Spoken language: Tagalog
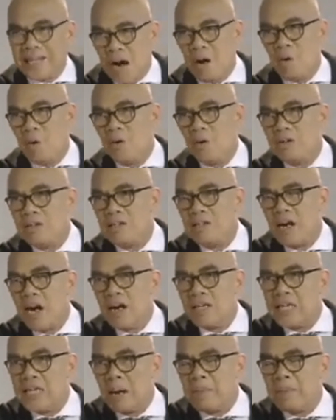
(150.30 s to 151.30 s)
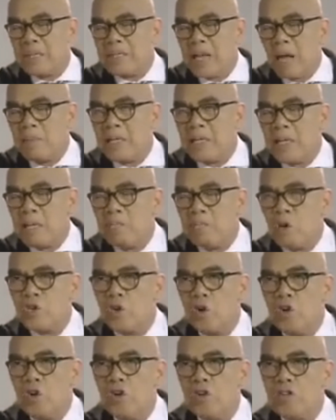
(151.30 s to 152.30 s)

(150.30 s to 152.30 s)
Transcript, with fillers: ikaw ang dapat namin iboto?